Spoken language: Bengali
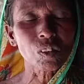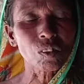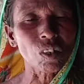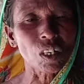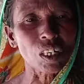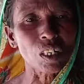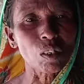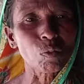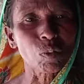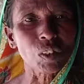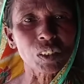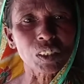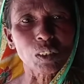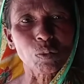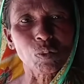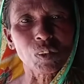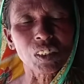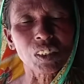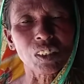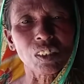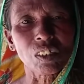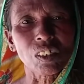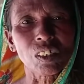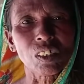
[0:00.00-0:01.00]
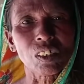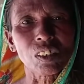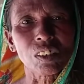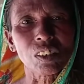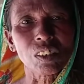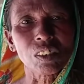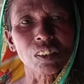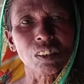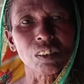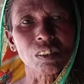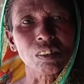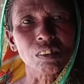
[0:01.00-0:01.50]
ঘরের মধ্যে বন্দি হয়ে
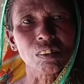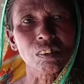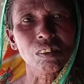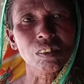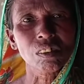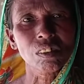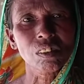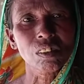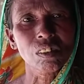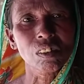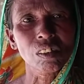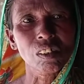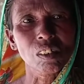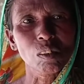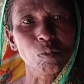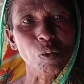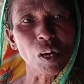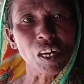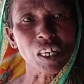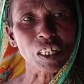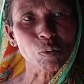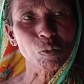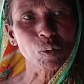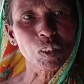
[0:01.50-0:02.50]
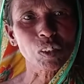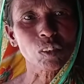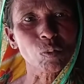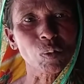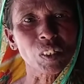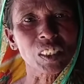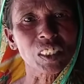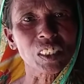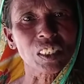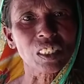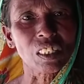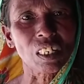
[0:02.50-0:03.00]
রয়েছে যে ফাঁকে বেরোতে
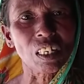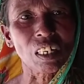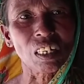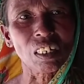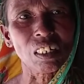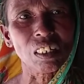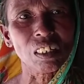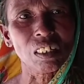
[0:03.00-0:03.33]
পারছে না